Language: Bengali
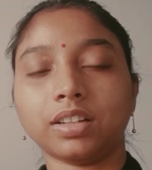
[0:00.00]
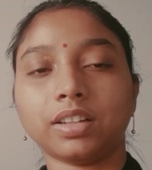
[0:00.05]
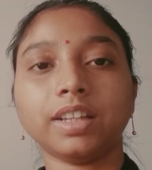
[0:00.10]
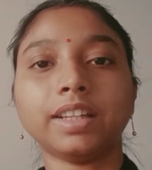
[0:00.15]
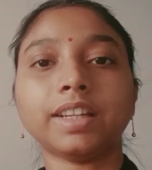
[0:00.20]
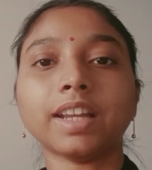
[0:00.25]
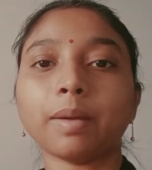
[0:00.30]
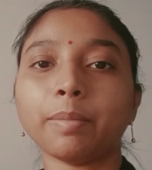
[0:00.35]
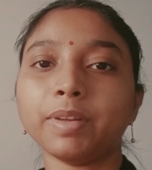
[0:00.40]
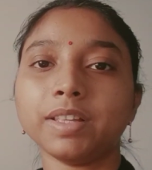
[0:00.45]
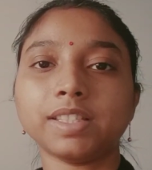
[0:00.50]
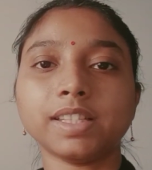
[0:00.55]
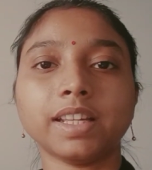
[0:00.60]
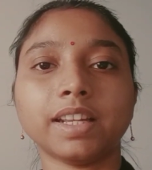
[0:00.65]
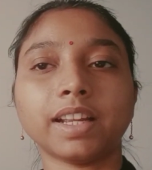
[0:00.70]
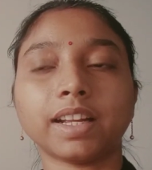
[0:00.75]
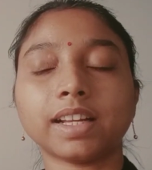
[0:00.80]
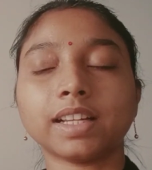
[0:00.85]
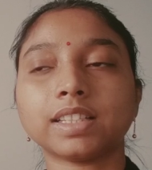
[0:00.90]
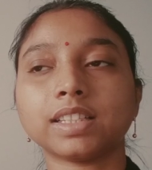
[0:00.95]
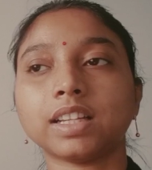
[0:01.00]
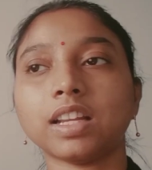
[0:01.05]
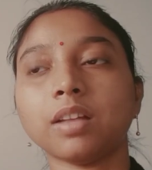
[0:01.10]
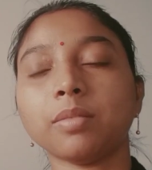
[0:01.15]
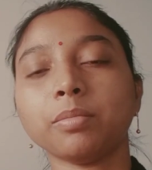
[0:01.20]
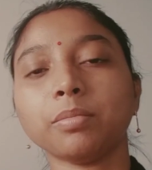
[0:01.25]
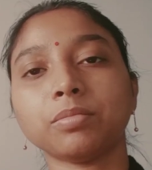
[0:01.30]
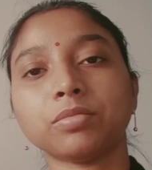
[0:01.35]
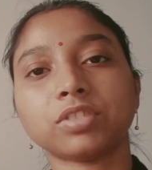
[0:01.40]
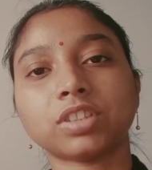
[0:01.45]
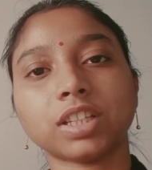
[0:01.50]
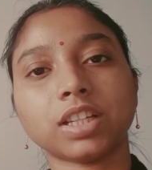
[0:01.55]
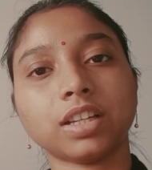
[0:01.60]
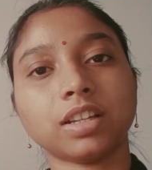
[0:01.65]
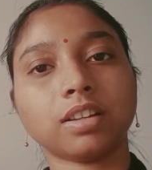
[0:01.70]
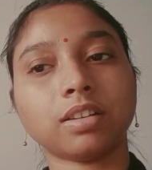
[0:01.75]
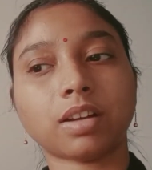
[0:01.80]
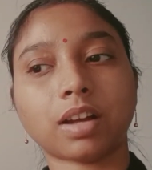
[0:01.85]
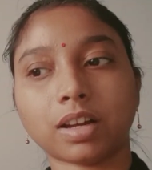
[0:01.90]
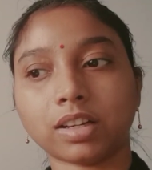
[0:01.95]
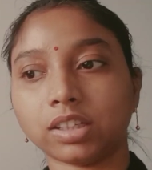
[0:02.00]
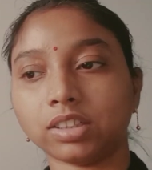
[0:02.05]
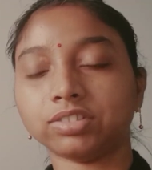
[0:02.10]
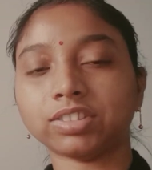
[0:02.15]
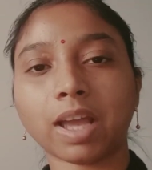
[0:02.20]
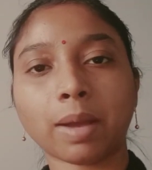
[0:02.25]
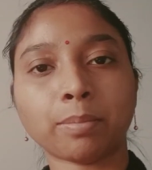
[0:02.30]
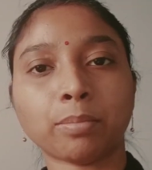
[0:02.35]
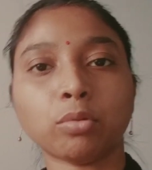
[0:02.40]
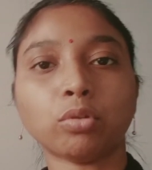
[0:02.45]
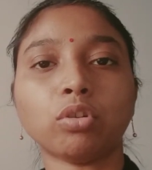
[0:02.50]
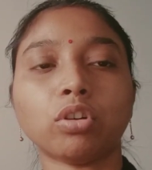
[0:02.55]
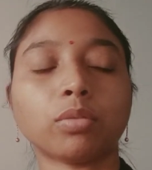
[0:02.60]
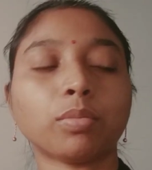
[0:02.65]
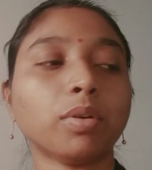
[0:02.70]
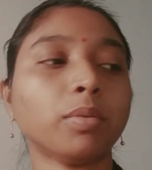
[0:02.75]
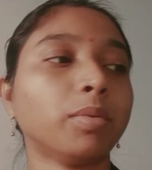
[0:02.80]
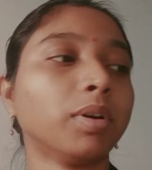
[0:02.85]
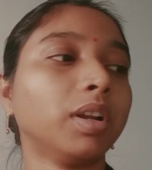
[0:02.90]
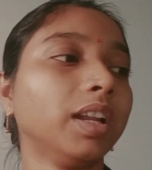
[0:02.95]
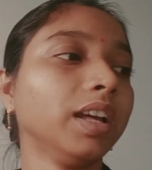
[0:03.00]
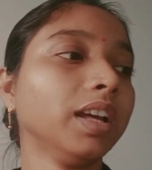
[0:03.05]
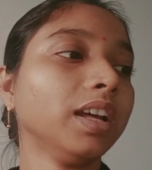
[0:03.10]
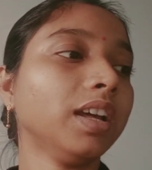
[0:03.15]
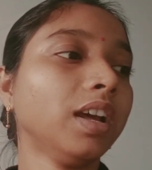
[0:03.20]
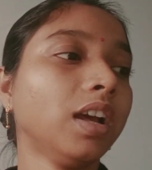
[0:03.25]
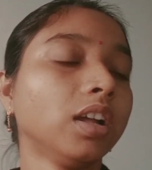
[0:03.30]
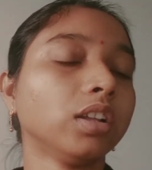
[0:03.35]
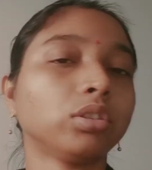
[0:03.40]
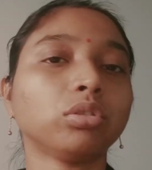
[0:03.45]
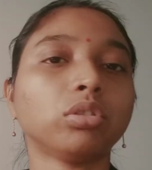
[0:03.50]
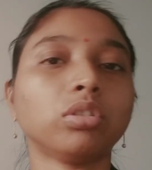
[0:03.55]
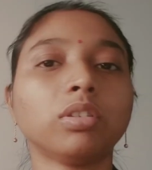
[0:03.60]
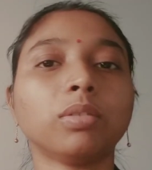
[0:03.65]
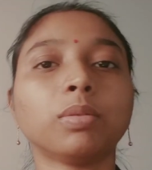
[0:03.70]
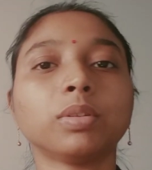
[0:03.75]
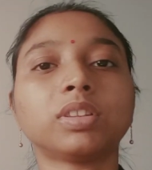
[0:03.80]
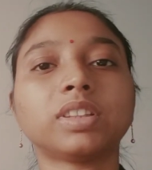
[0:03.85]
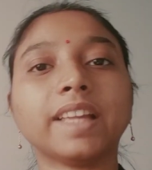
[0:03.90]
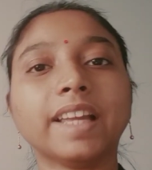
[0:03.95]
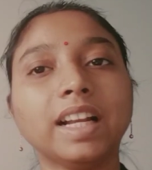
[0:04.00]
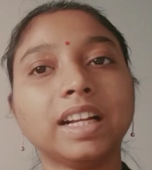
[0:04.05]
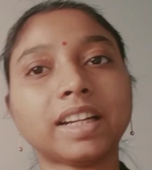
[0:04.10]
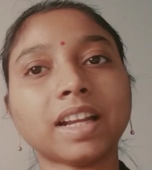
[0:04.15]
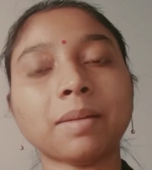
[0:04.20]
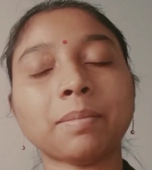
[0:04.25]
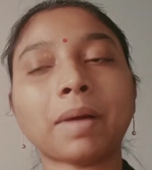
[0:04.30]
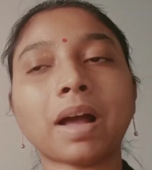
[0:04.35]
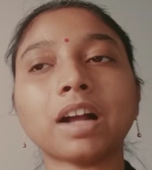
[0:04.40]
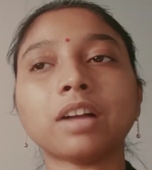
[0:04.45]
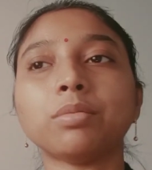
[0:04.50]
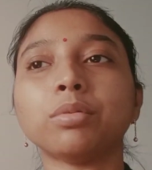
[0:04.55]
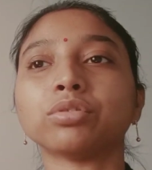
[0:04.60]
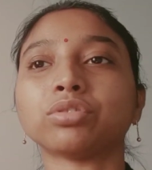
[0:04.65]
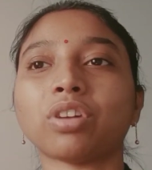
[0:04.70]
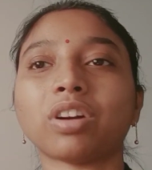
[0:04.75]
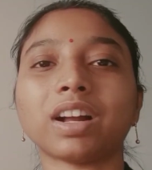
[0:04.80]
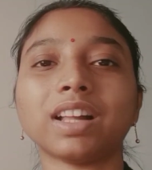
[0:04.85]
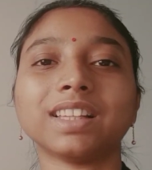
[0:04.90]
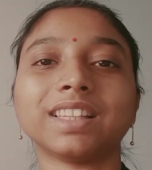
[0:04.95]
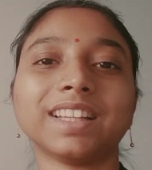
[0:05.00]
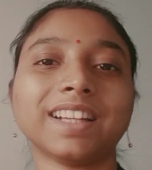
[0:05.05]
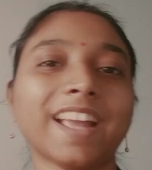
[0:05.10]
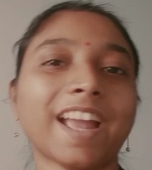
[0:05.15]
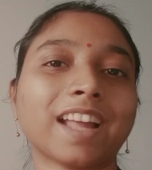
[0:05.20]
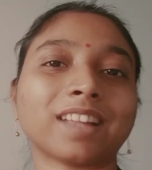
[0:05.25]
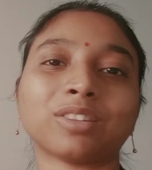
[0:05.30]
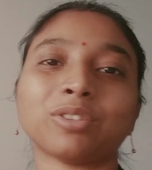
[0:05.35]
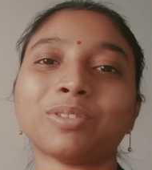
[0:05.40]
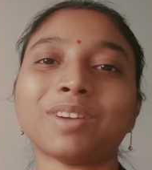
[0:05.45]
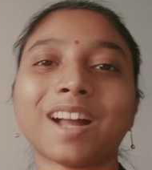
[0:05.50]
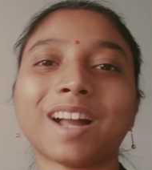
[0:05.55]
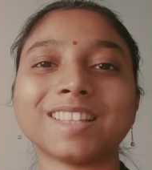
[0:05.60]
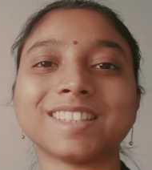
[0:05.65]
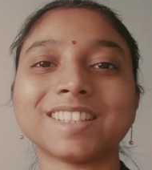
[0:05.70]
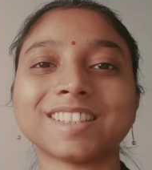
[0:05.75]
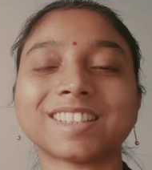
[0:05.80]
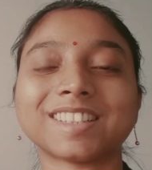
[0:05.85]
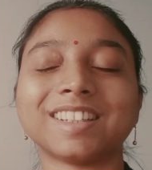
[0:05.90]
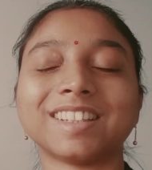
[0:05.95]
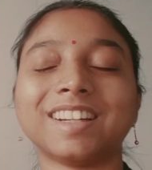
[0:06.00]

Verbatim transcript: রিঠা ভিজিয়ে রেখেছিলাম যে শ্যাম্পু করব বলে তো তেলটা মাখবো সকাল থেকে এত কাজে